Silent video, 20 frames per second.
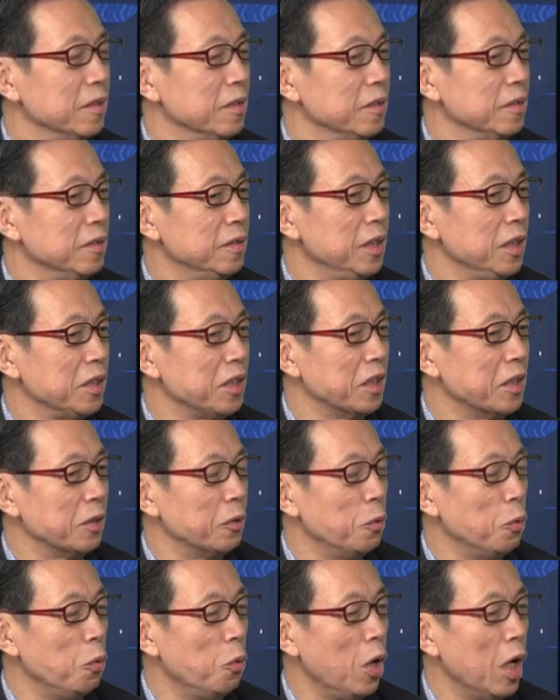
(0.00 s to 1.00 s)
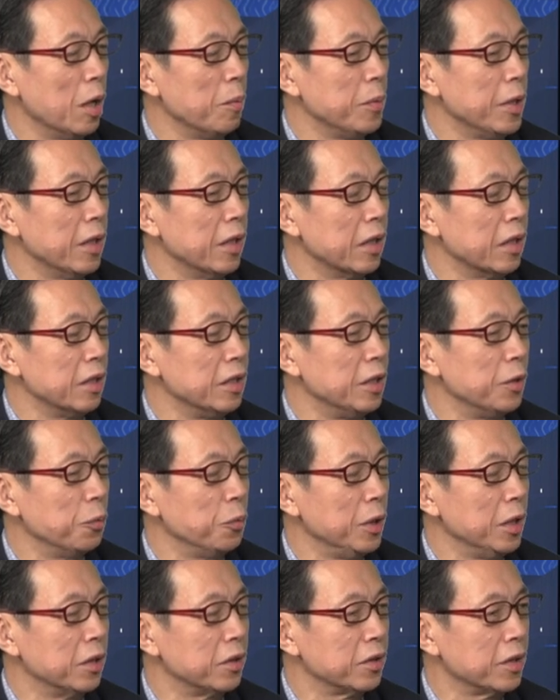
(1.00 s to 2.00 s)
这个画面你
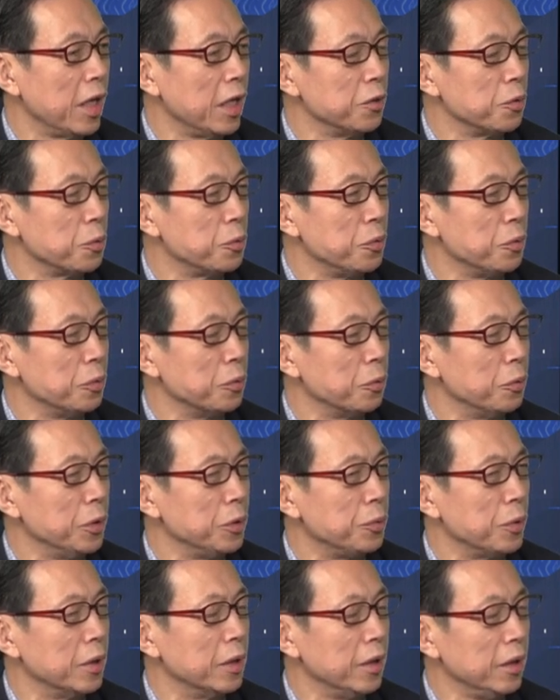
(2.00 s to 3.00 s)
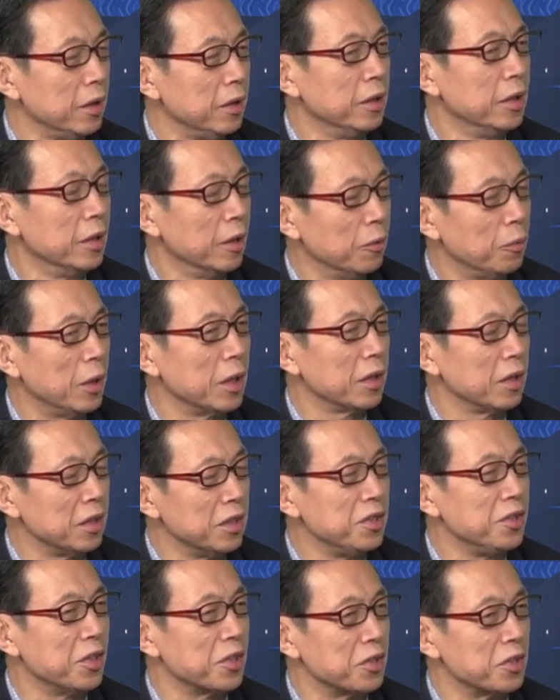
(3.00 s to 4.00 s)
会看出去，会觉得，哎，画的
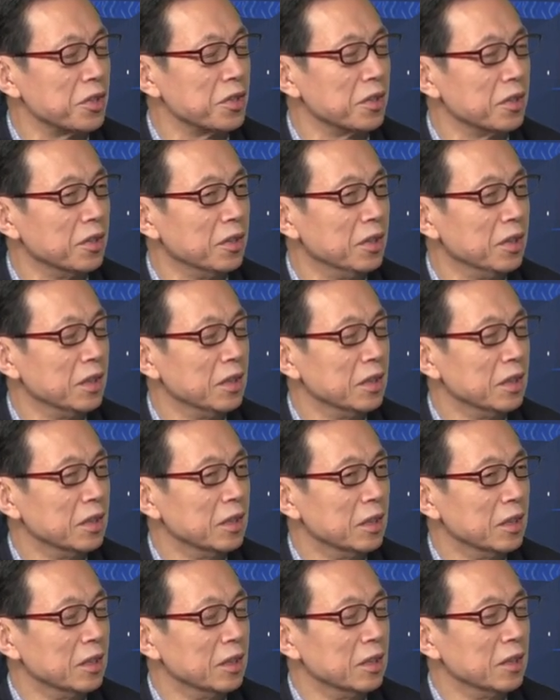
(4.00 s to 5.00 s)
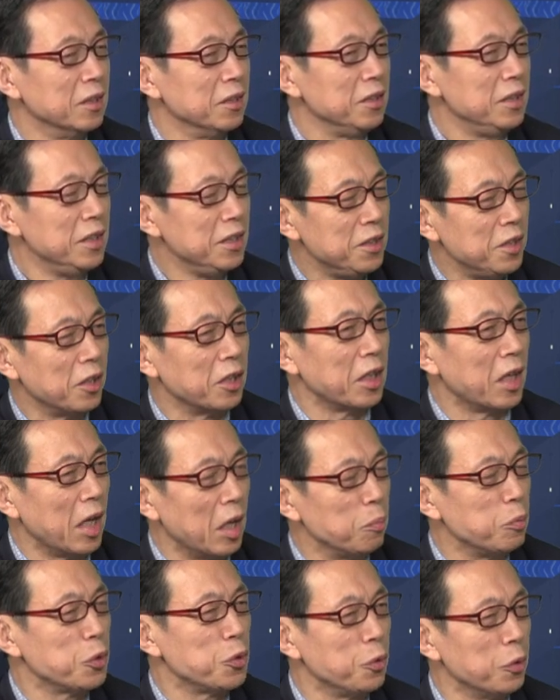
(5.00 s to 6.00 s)
很写实，技巧
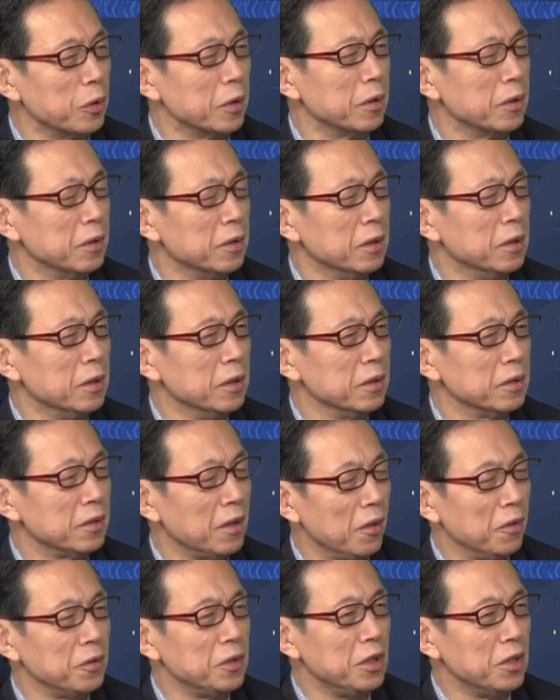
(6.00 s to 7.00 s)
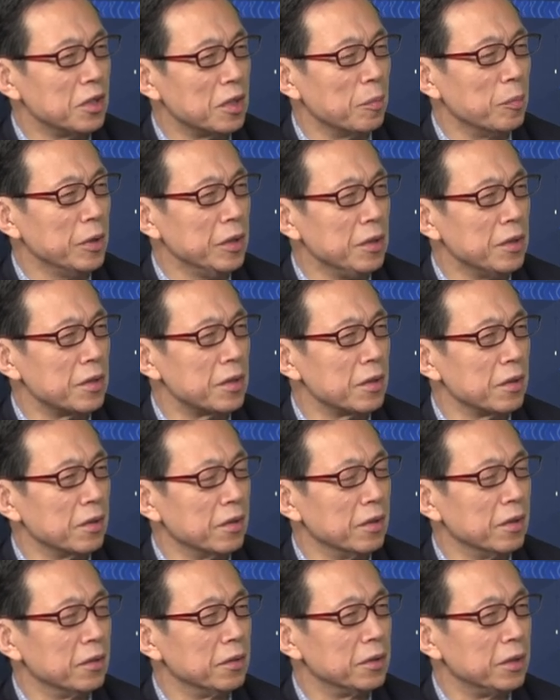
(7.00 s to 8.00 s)
还不错，到底什么意思？
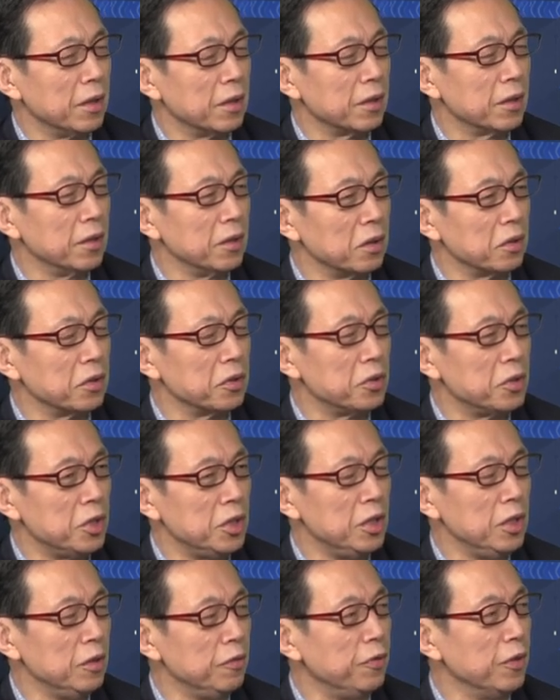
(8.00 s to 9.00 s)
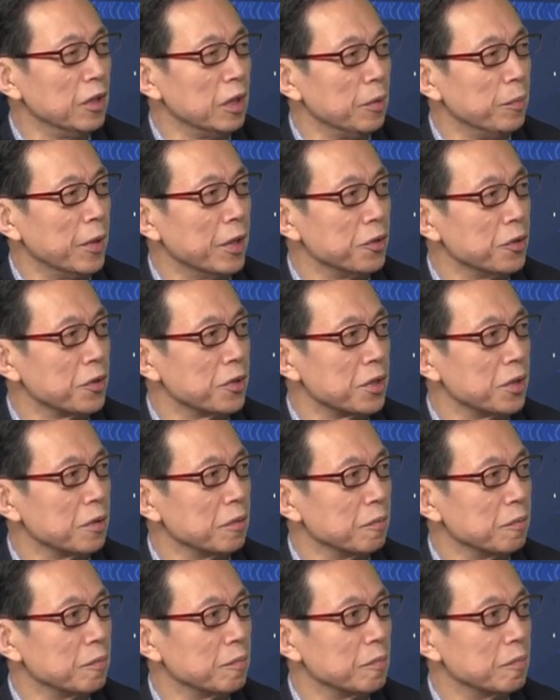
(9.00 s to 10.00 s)
整个气氛里面就是，
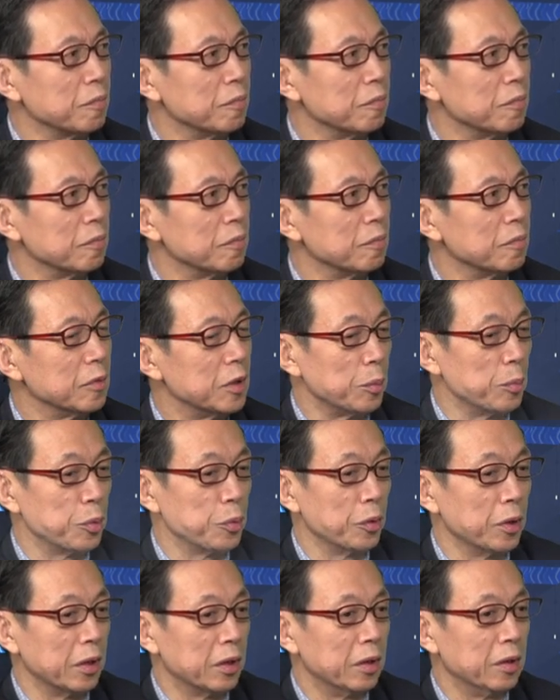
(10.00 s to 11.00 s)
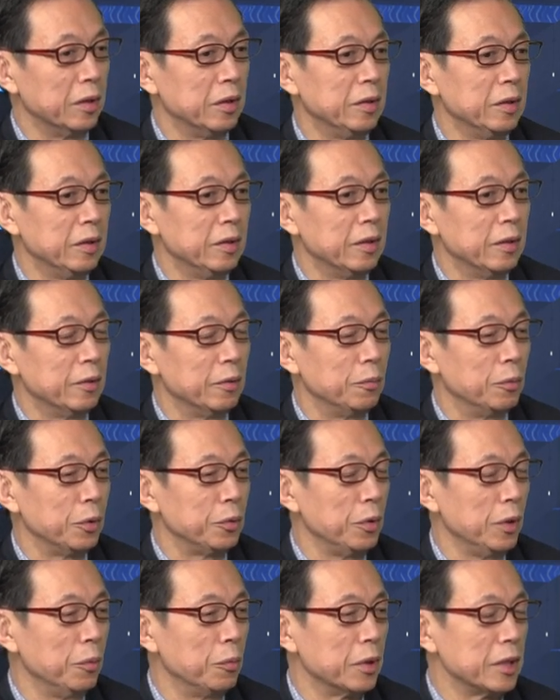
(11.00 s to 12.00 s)
怎么说呢？我
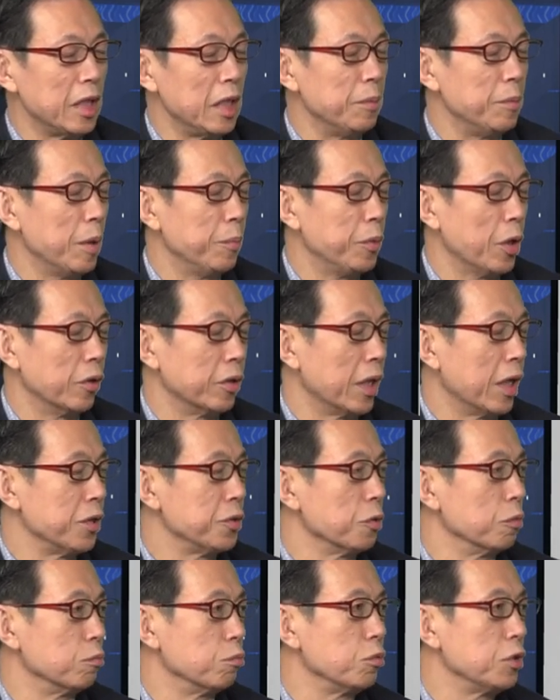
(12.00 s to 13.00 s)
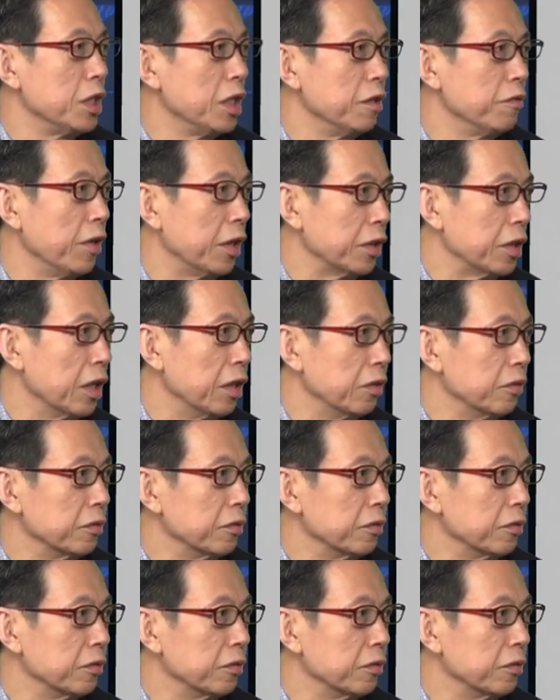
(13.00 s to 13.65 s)
觉得我在里面表达一种无声的反抗，